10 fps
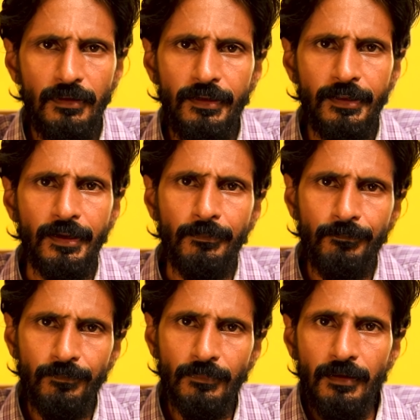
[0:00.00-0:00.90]
இருக்கிறேன்
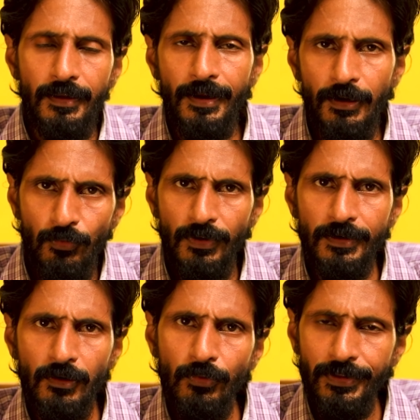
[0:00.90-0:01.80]
எங்களுக்குள்ளே
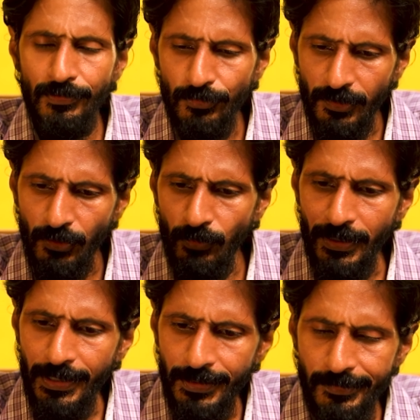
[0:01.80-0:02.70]
இருக்கக்கூடியது ஒரு லவ்
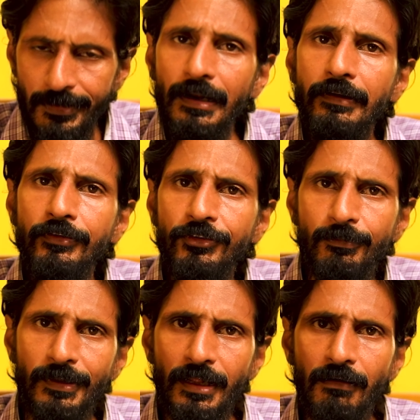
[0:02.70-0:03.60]
ஹேட்
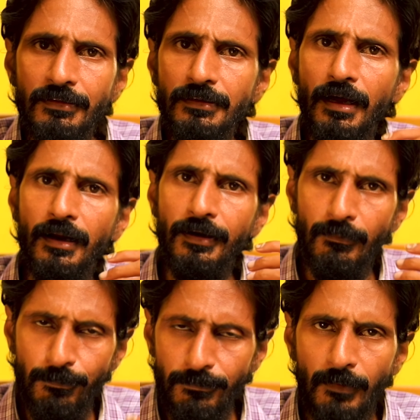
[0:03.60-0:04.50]
ரிலேஷன்ஷிப் அதாவது நாங்கள்
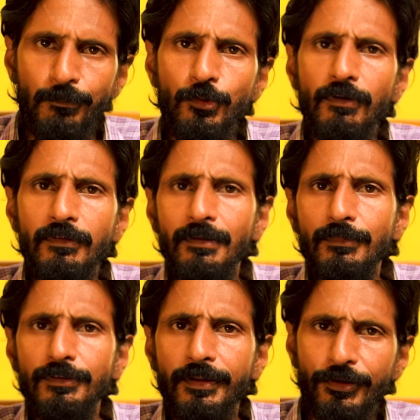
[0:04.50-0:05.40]

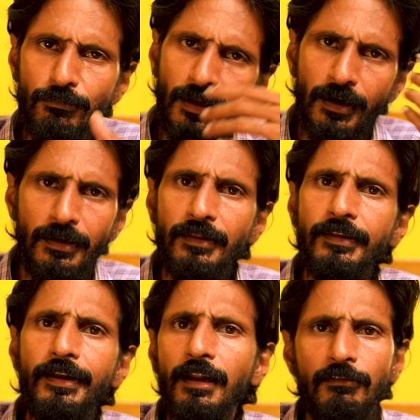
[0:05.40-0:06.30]
நட்புறவிலும் இருந்திருக்கிறோம் நாங்கள்
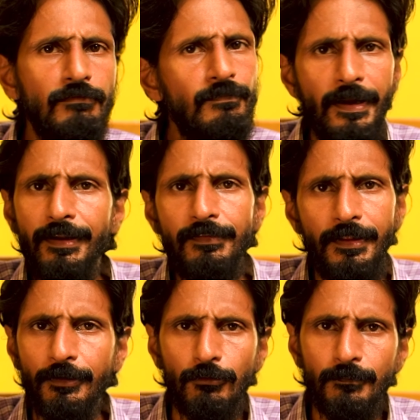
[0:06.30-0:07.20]
எதிரிகளாகவும்
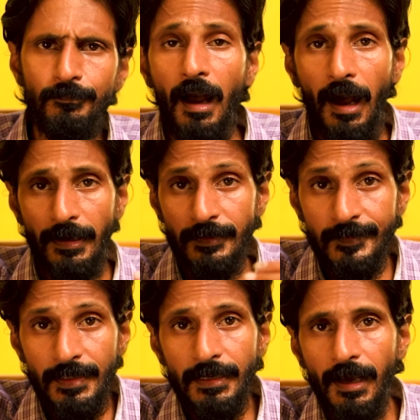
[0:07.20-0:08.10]
பயணித்திருக்கிறோம்
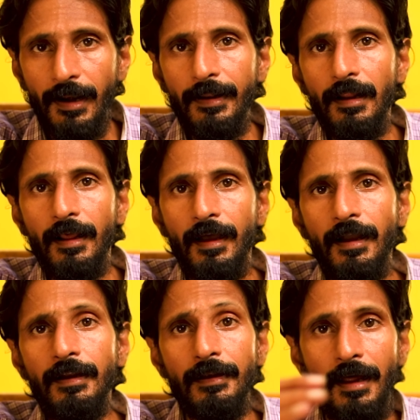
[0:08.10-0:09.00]
அரசியல்
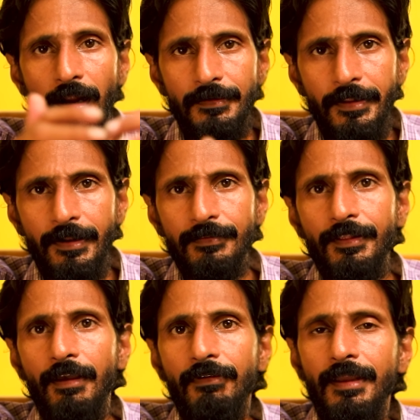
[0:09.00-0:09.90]
காரணங்களுக்காக நாட்டிற்கு
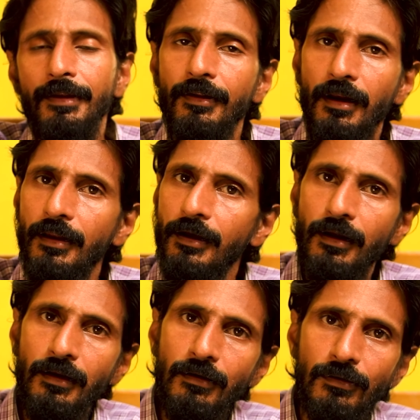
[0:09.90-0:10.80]
தேவை என்றால்
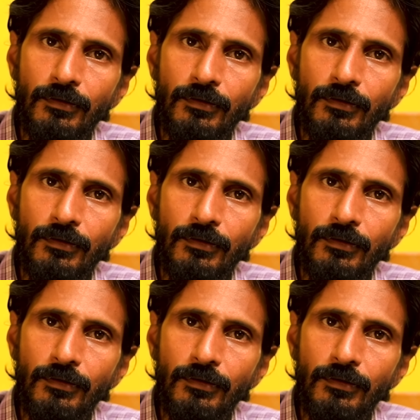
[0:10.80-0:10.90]
நாங்கள்